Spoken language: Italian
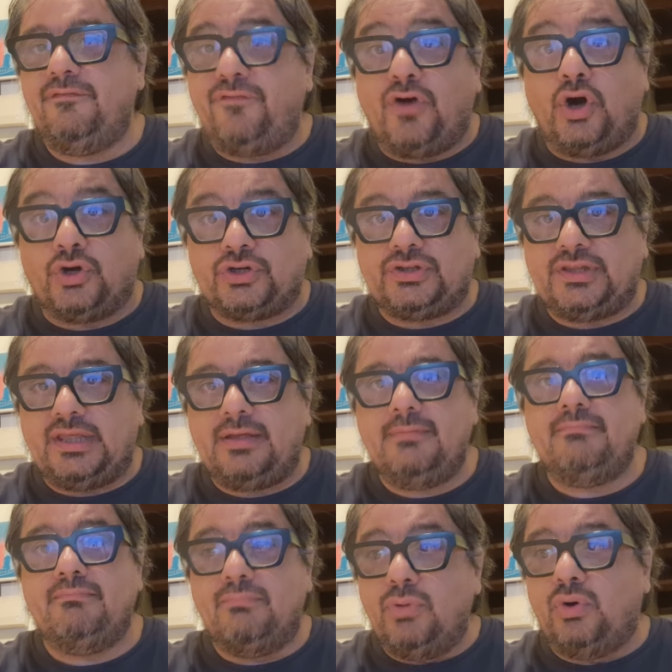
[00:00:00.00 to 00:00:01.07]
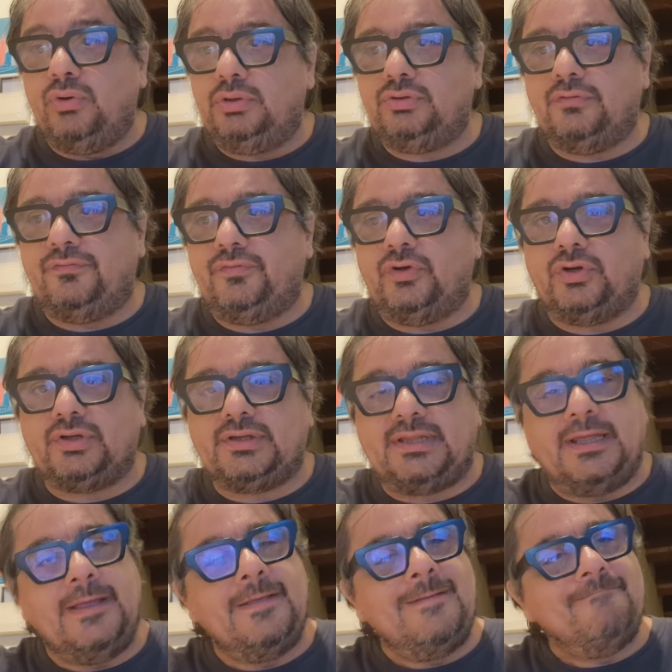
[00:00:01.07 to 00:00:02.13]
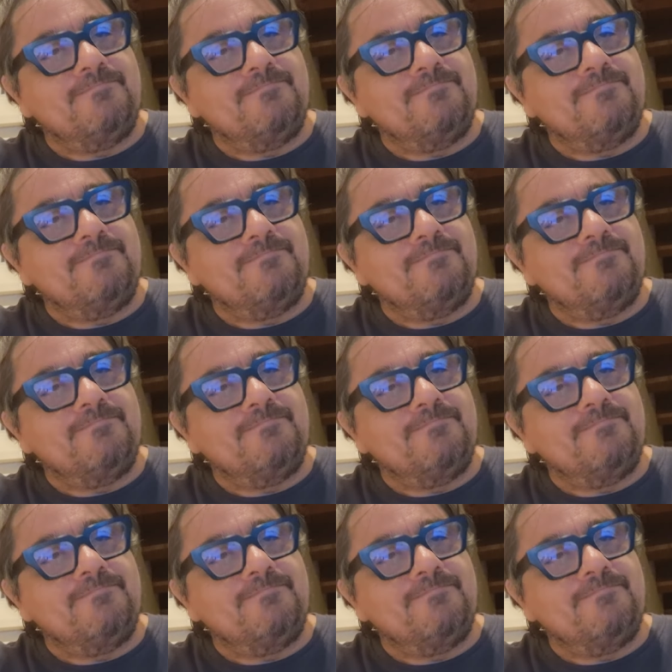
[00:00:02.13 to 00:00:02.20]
forte, molto forte.